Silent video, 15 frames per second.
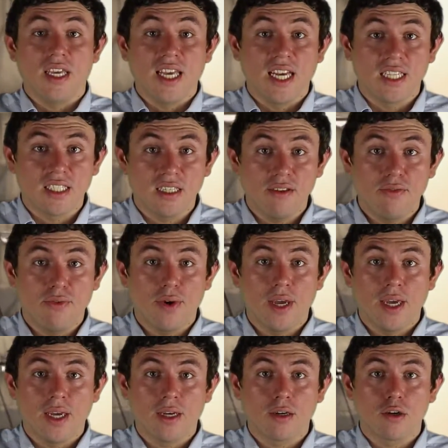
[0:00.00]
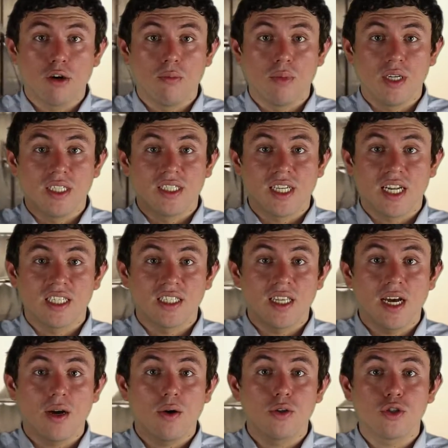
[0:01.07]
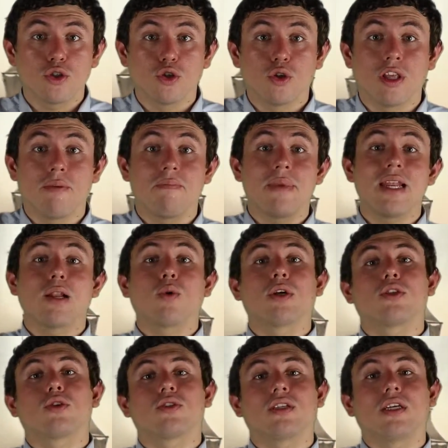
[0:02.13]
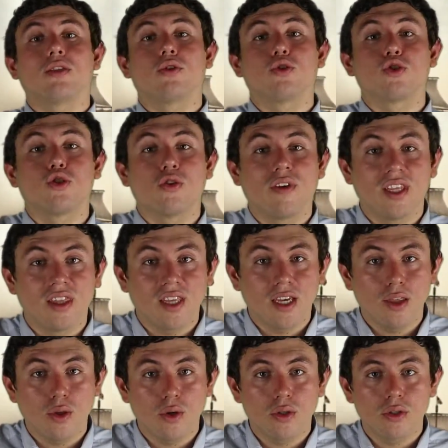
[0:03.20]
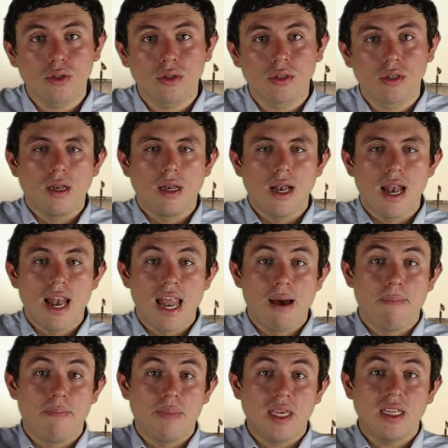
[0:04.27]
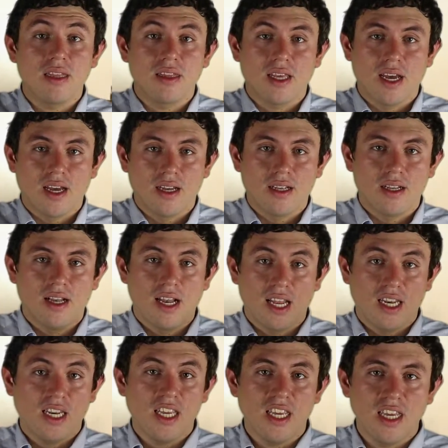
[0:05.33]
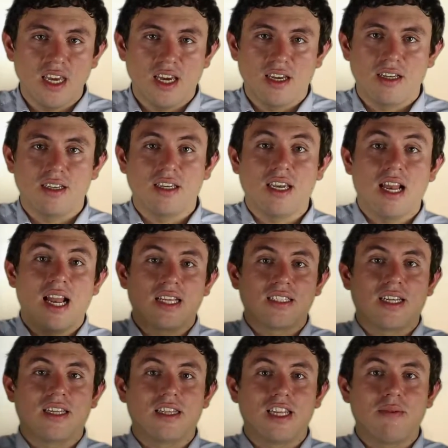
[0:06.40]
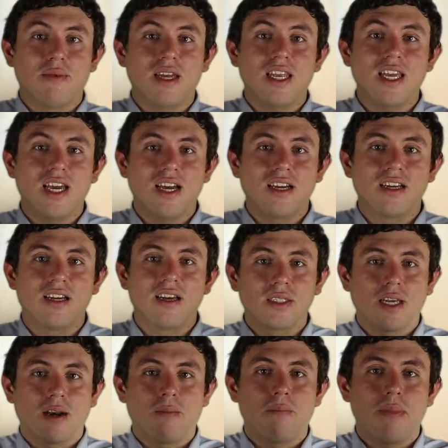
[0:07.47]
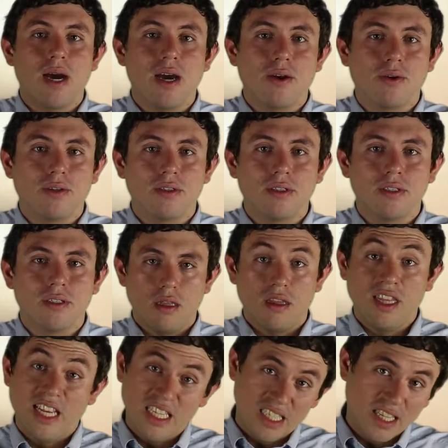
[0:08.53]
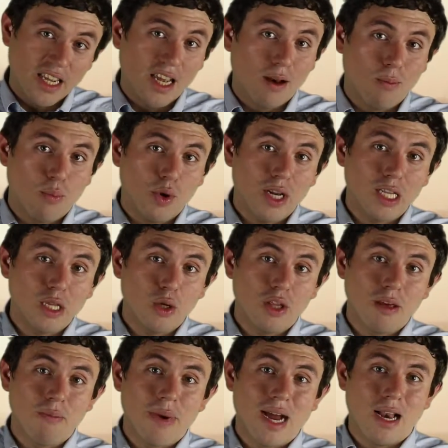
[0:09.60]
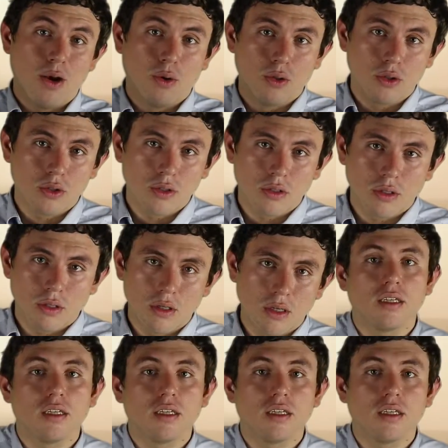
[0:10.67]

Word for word: Y así fue como el 3 de agosto de 1492, la Pinta, la Niña y la Santa María zarparon desde el puerto de Palos.